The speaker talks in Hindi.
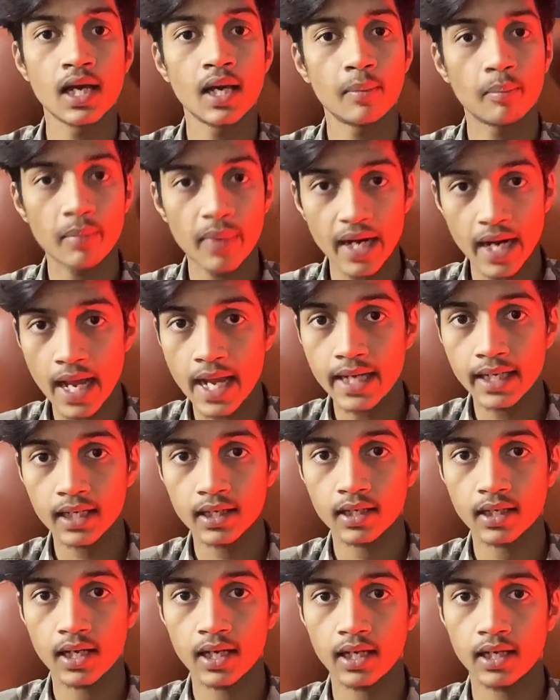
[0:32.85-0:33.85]
बनाए
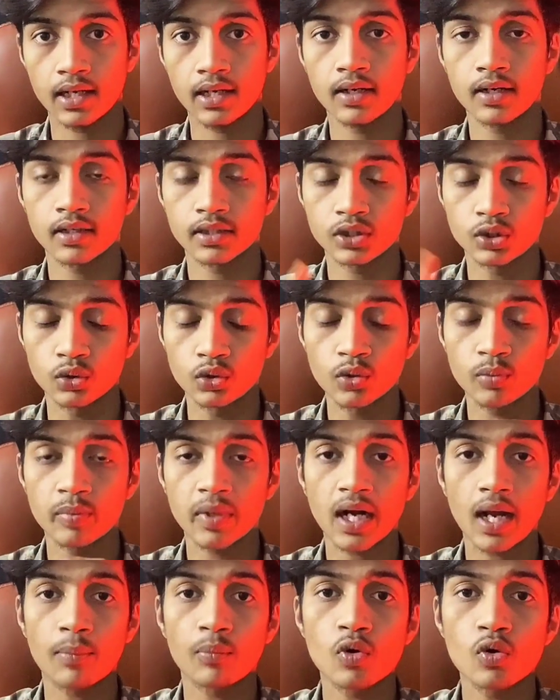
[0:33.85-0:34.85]
रखना है यूट्यूब पर
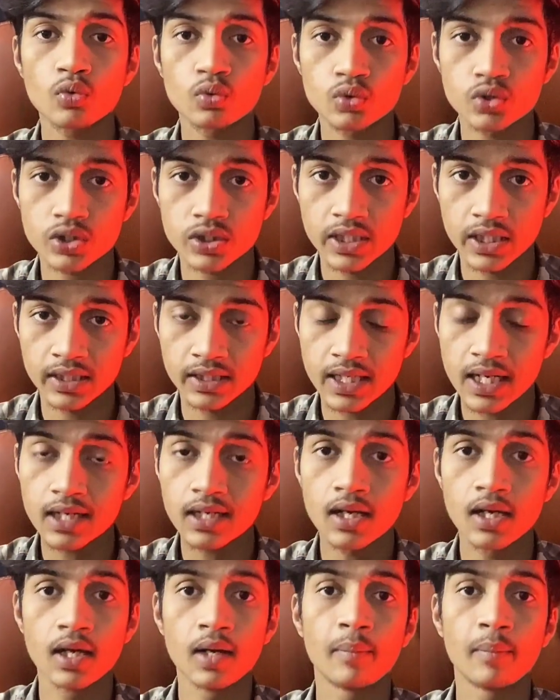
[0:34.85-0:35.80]
आपको कुछ दिन तक